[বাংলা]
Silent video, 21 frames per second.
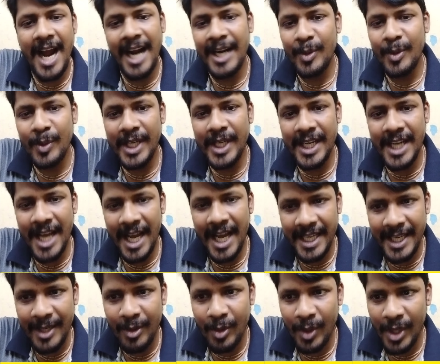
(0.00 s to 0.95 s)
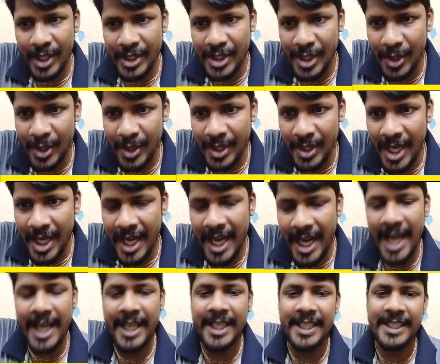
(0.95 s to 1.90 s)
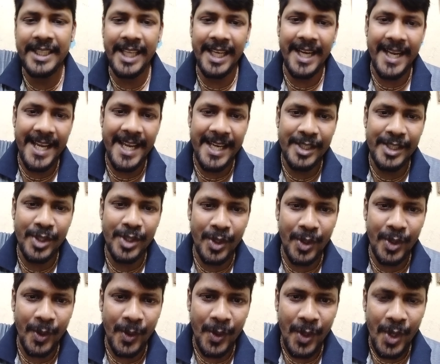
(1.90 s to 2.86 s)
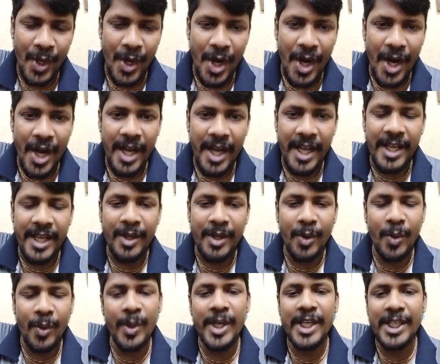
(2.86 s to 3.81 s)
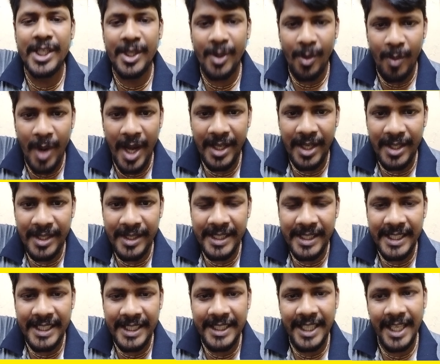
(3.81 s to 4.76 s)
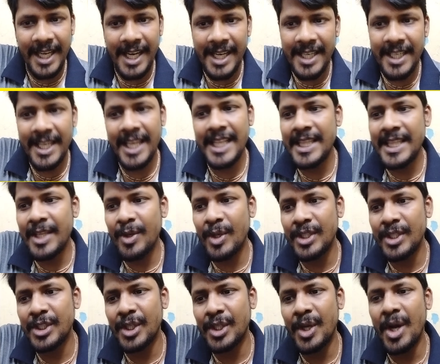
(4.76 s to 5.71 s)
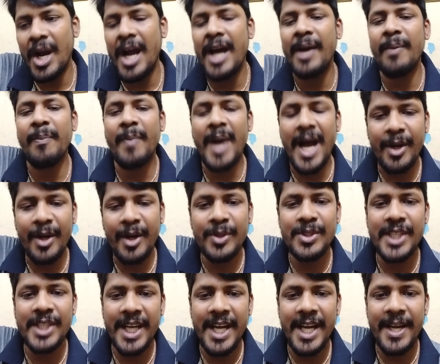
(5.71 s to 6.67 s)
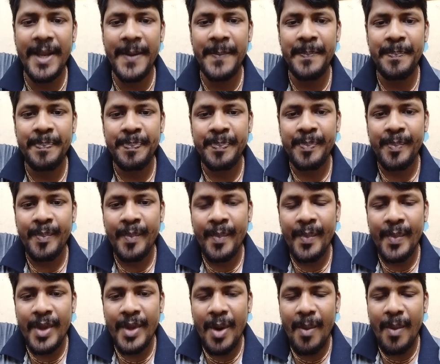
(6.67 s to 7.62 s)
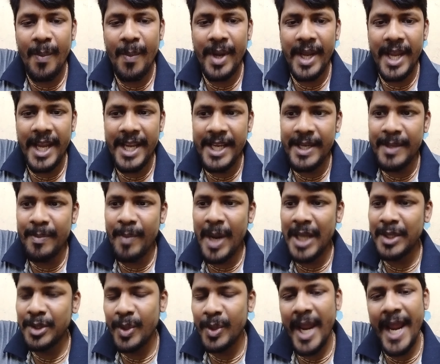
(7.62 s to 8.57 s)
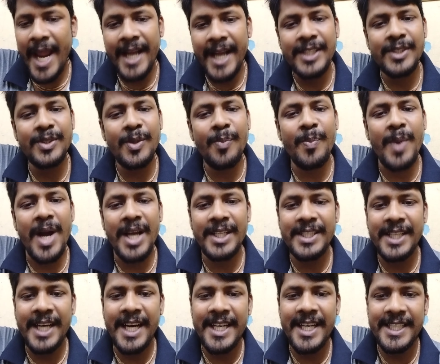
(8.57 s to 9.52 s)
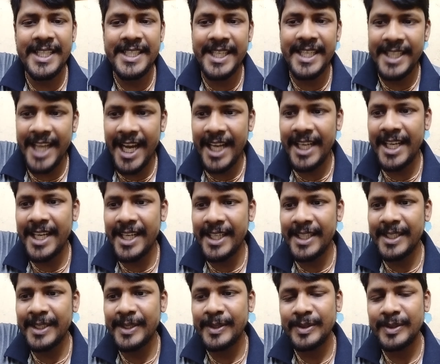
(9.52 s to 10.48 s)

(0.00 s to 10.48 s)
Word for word: আট উইকেট হারিয়ে করেছিল আর তারা এই জন্য কুড়িটি ওভার তারা খেলতে হয়েছিল আর ভারত সেখানে এই মাত্র একশো পাঁচ রানের যে টার্গেট